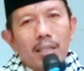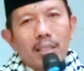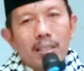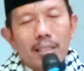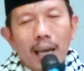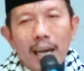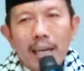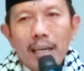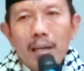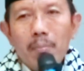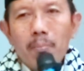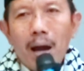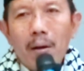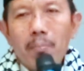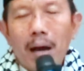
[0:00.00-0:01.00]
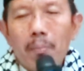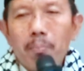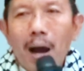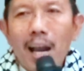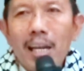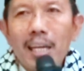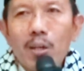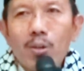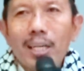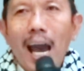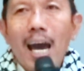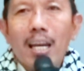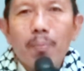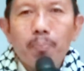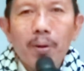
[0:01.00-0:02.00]
Syekh Imam Hambali niku
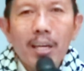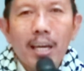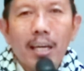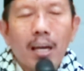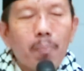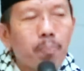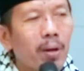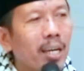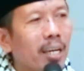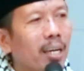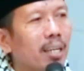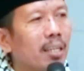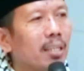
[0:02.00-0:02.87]
karepe nggih kepengin